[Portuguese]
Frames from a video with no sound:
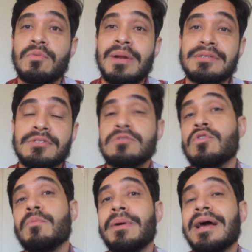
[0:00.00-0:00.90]
que o Brasil,
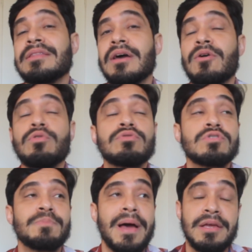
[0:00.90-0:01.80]
comparado a
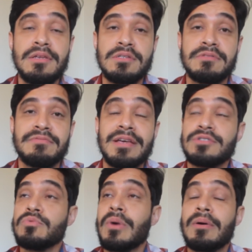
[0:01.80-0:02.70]
outros países,
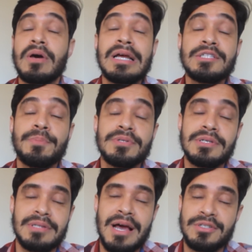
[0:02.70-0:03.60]
investe uma grande
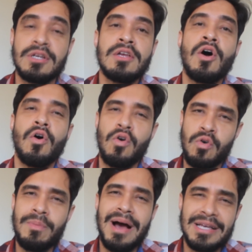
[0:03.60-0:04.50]
porcentagem ou
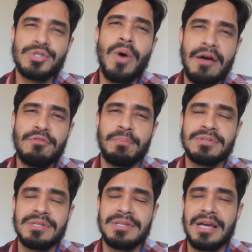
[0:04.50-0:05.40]
uma razoável
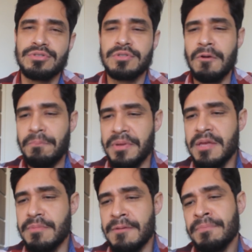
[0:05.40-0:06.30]
porcentagem do seu
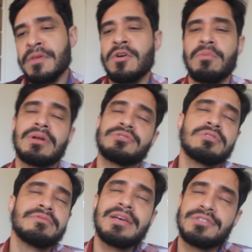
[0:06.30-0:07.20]
PIB. O Brasil
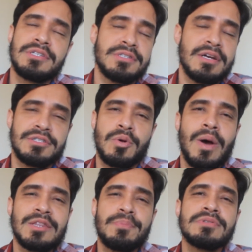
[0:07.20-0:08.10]
investe cerca de
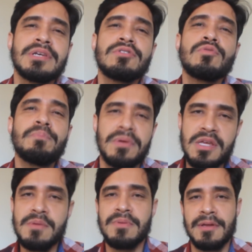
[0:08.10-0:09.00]
4% do
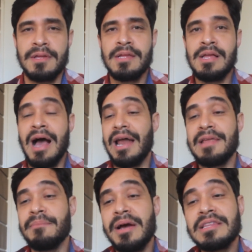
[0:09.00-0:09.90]
PIB. A
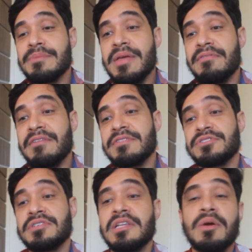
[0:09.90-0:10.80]
Alemanha também vai
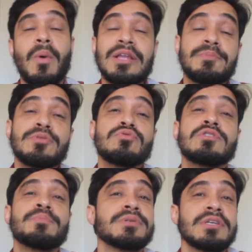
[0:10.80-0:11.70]
investir ali
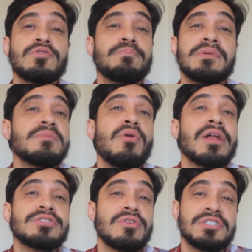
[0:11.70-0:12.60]
4,8% do PIB.
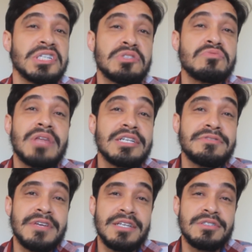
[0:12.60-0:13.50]
Olha só, a gente não está
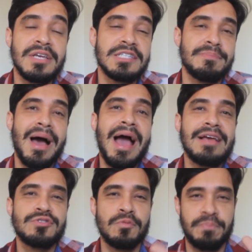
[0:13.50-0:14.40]
diferente deles.
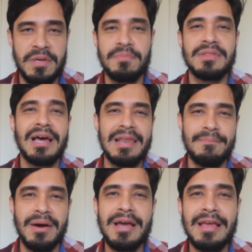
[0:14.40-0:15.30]
Mas o PIB da
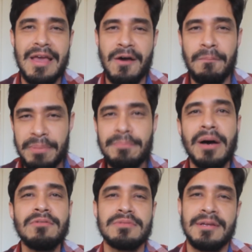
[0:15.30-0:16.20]
Alemanha é um
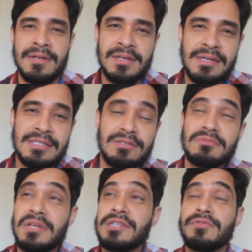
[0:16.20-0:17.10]
pibão, né? São
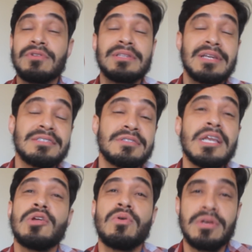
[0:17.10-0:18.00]
3,3
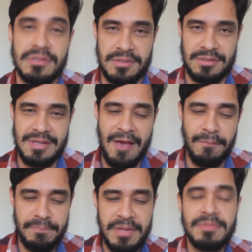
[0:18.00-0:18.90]
trilhões. É
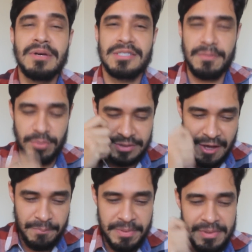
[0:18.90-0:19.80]
um PIB, assim,
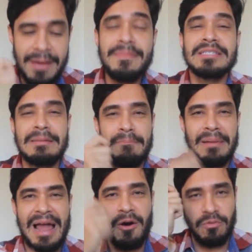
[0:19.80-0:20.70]
botar o PIB na mesa,
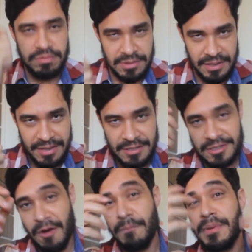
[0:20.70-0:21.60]
blau, você entende?
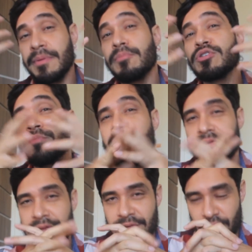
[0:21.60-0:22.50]
Então, um PIB é muito maior
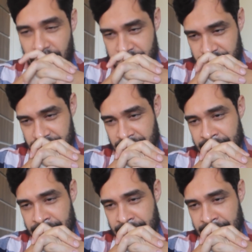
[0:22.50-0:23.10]
do que o nosso.